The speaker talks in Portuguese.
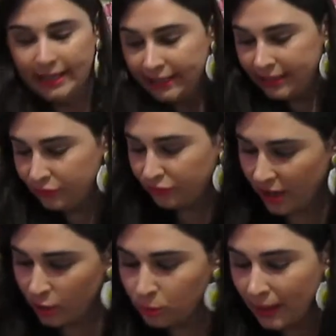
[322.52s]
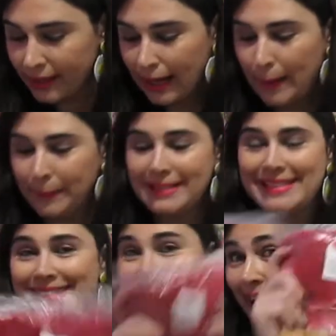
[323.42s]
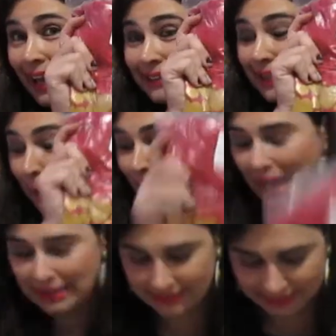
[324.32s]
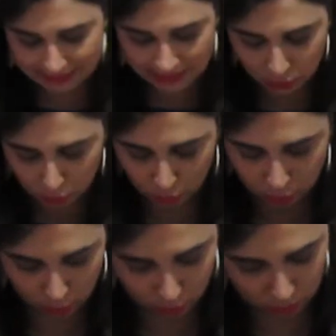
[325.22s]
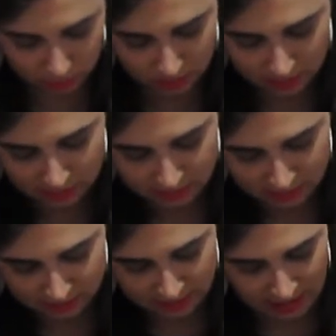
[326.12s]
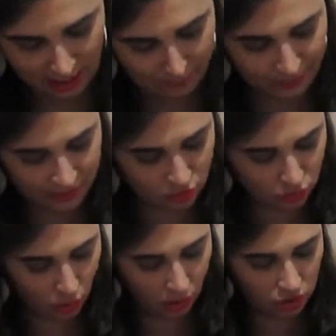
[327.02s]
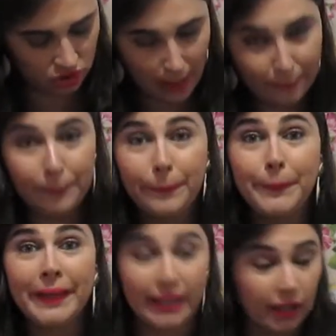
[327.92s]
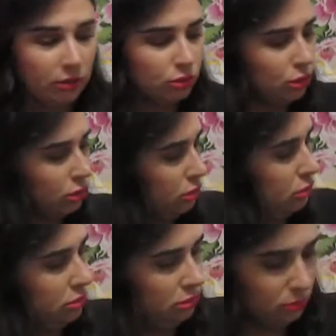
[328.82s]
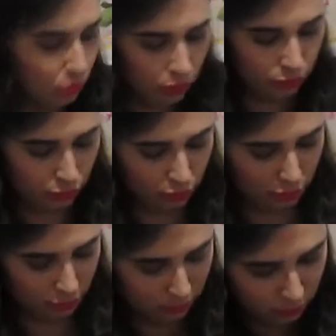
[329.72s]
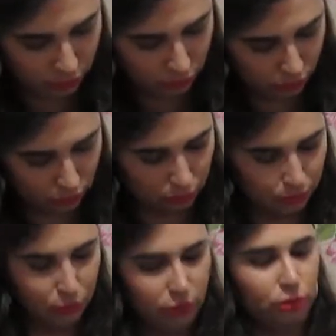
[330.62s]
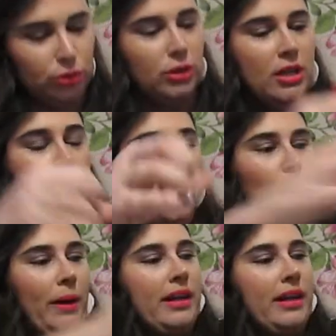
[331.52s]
E veio uma camiseta, Brasil. A pessoa está pirando. Muito, muito, muito. Uma